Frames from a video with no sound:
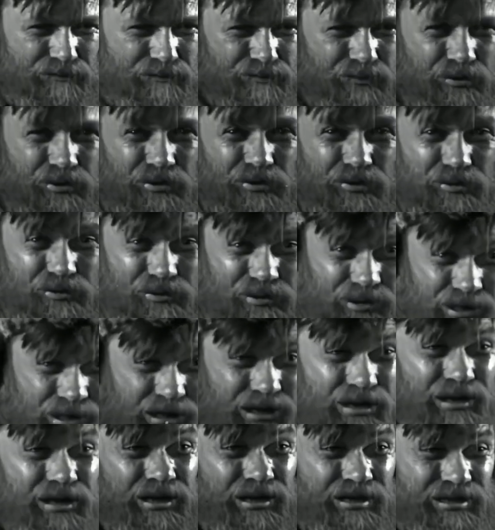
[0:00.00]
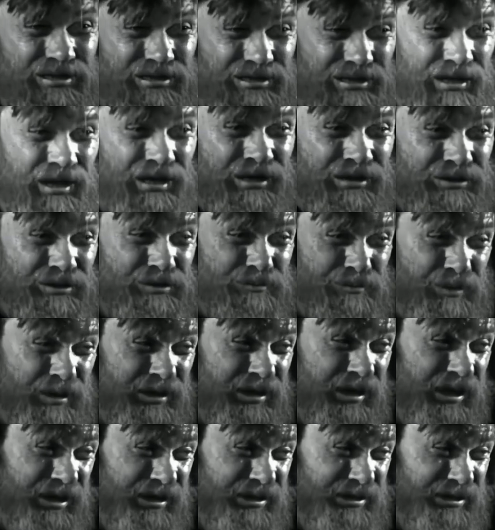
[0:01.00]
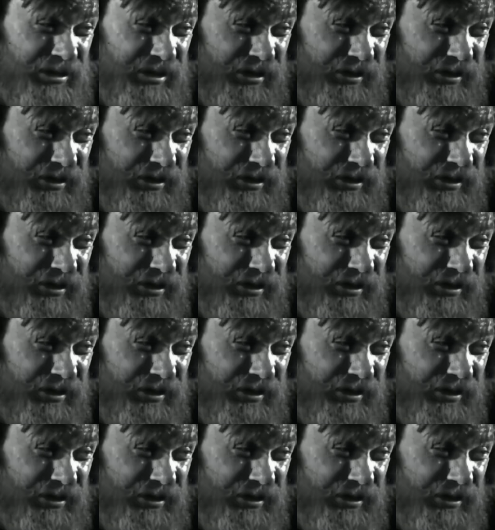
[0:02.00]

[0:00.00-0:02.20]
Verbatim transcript: Но ну куда крестняли нападаться?